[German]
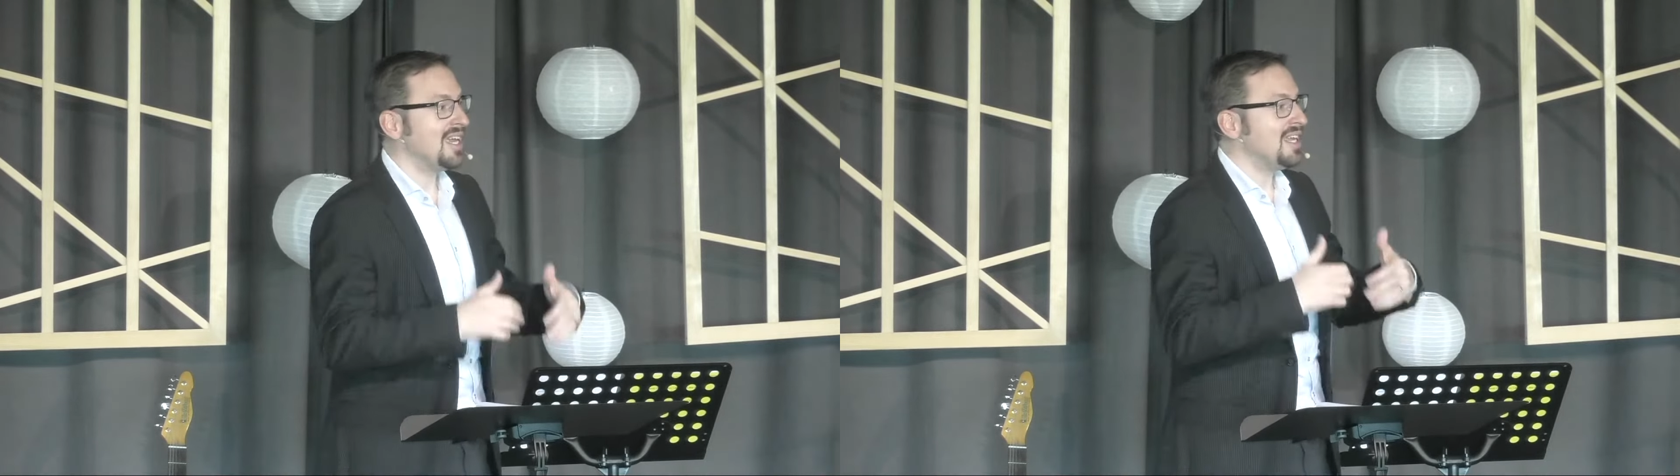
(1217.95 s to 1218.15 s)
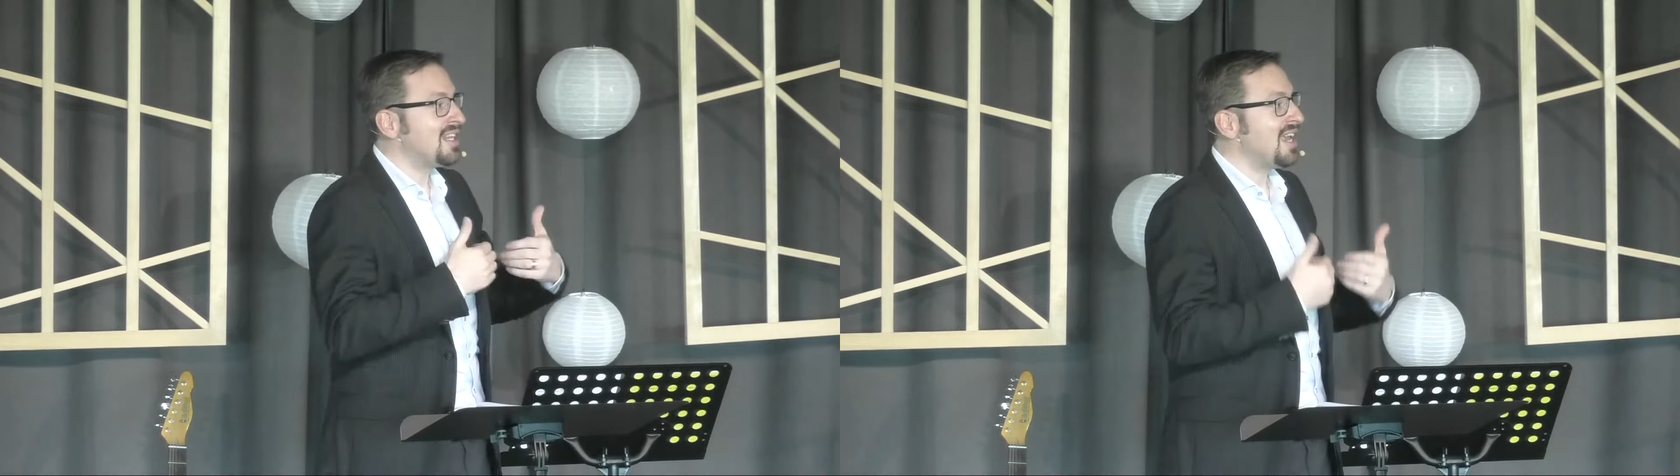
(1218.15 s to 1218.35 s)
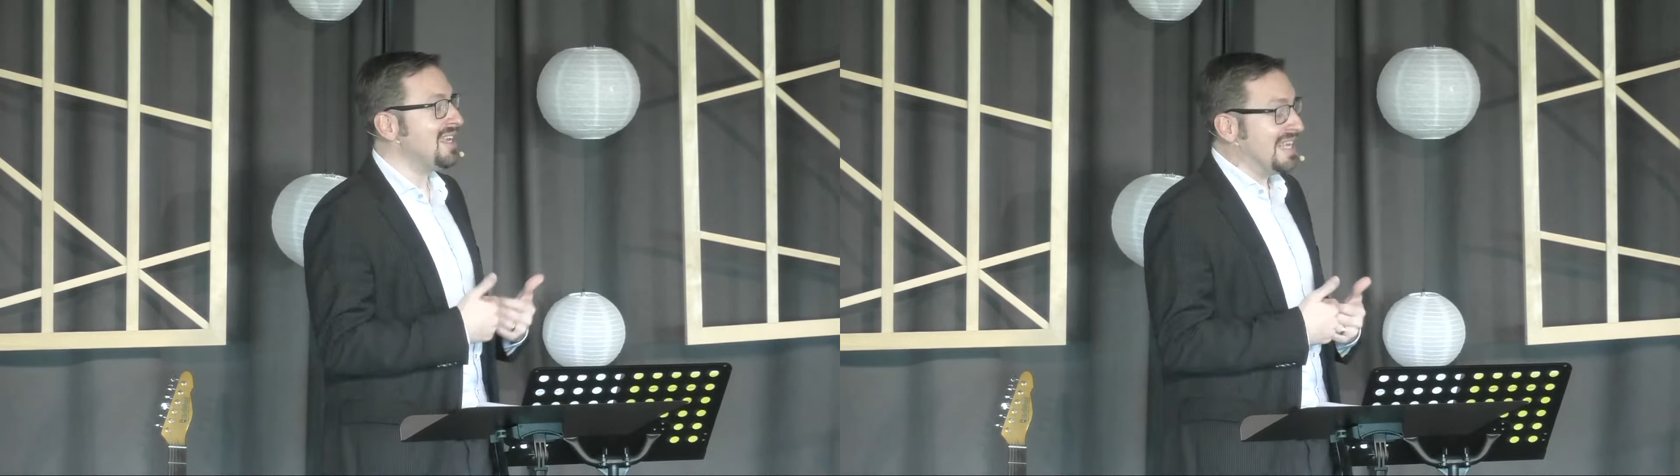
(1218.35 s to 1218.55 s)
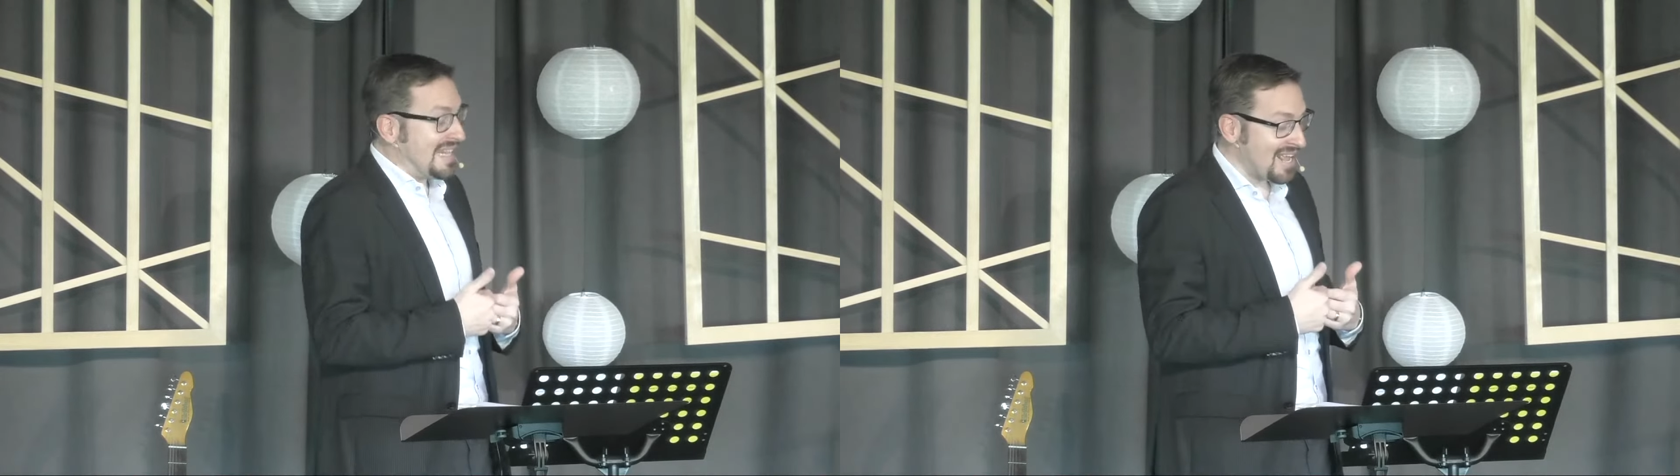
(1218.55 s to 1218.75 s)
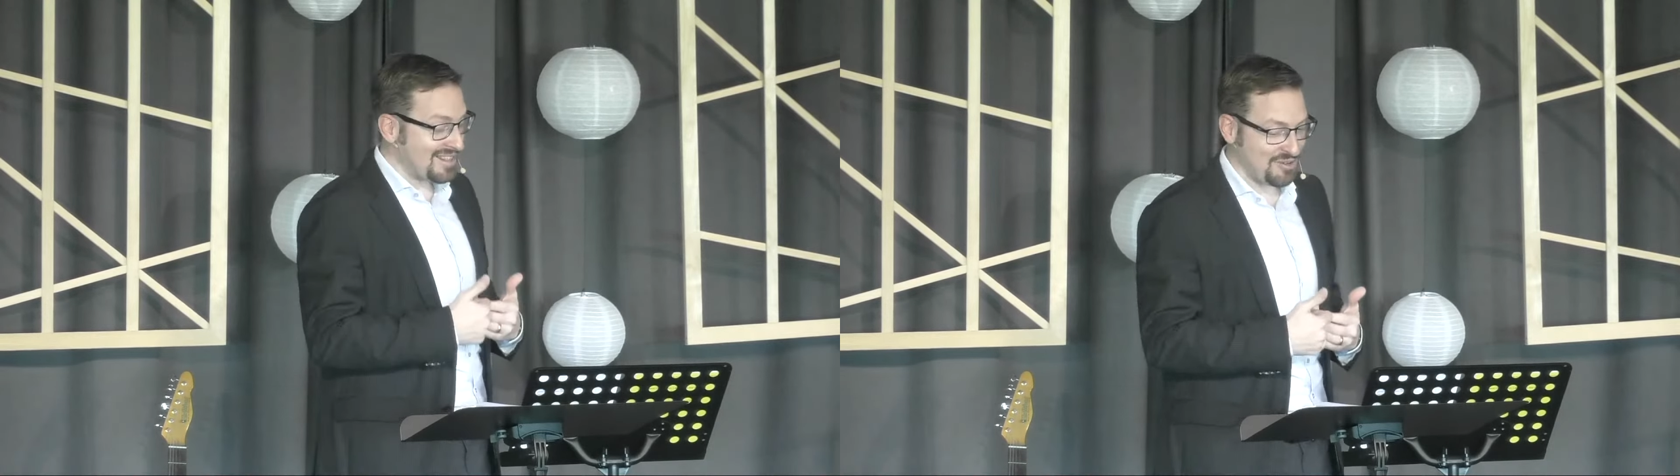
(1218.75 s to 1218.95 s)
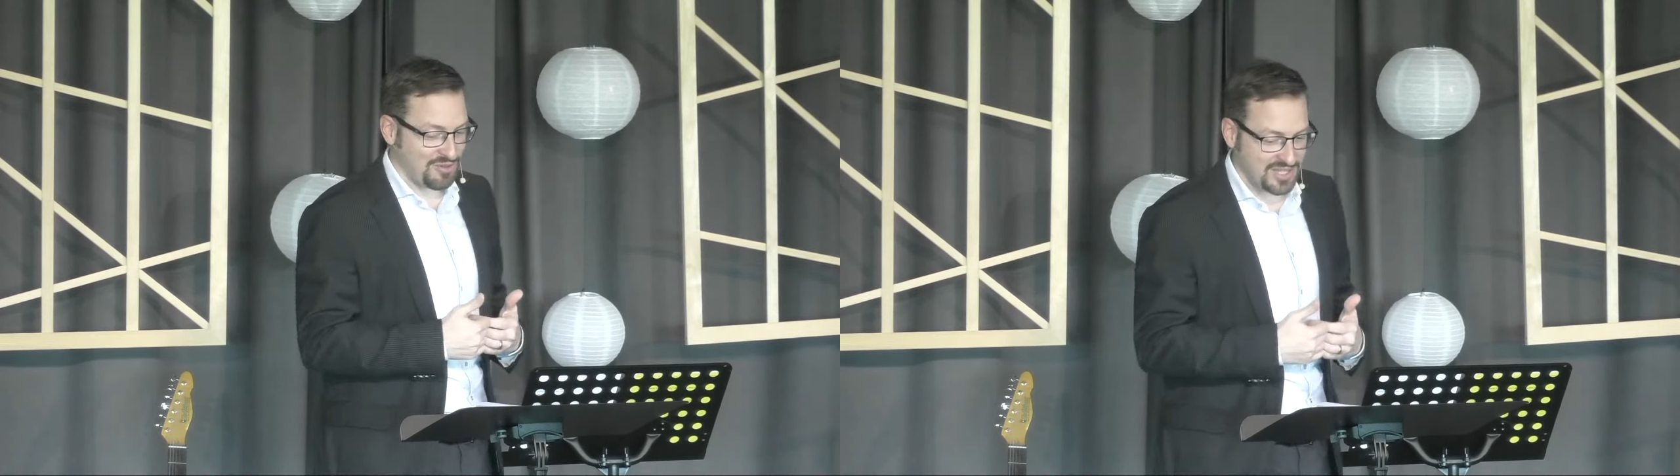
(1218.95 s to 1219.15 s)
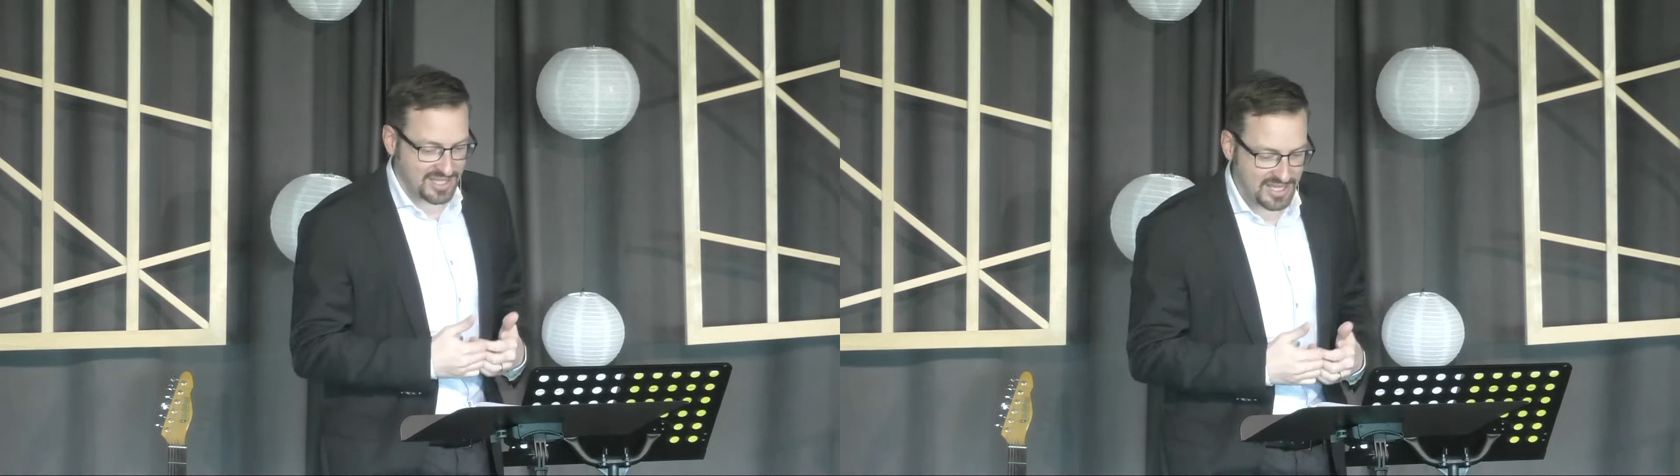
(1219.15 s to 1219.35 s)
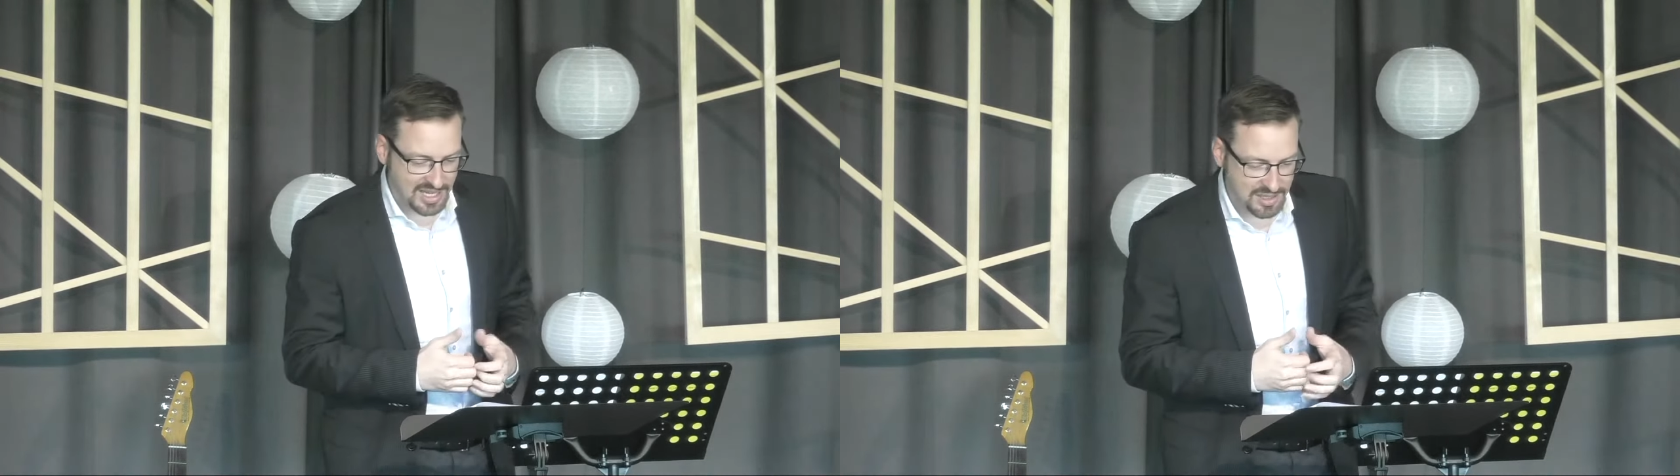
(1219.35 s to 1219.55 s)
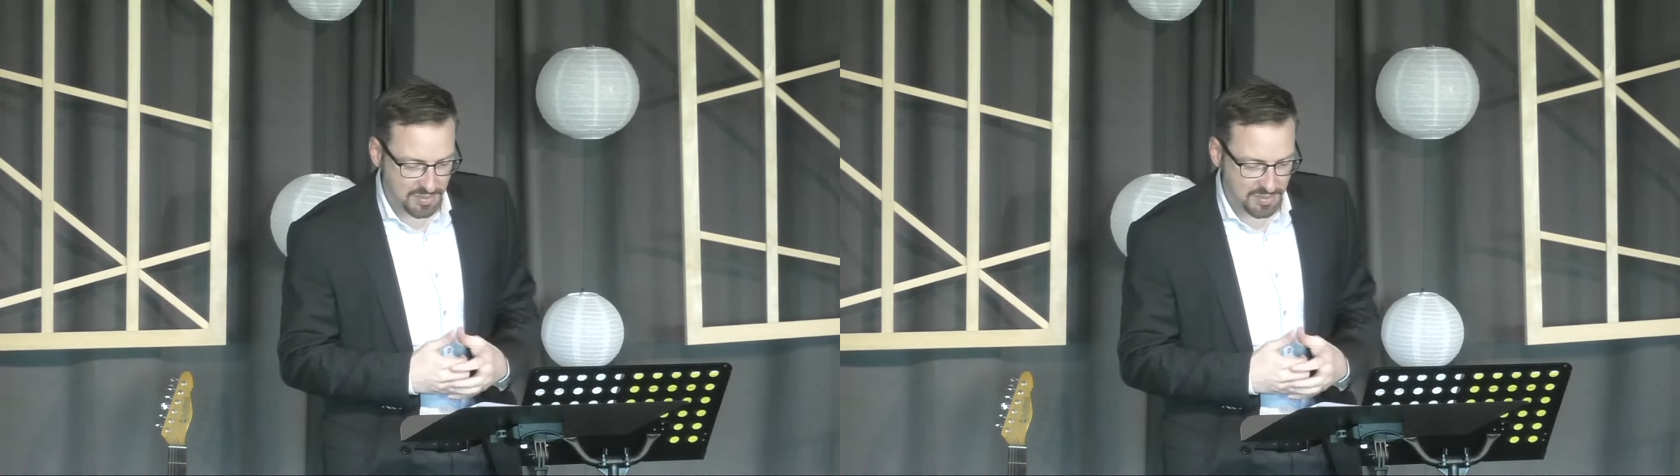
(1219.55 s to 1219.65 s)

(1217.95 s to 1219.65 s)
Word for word: identifiziere ich